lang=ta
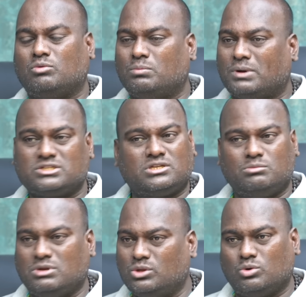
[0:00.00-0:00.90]
ஒரு
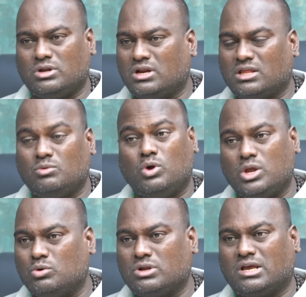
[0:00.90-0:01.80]
பிரச்சனையும் இருந்து கொண்டிருக்கிறது
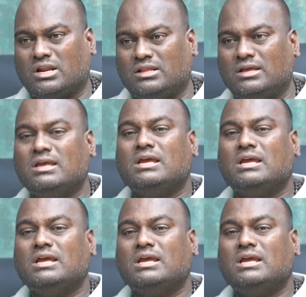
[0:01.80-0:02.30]
ஓடிக்கொண்டிருக்கிறது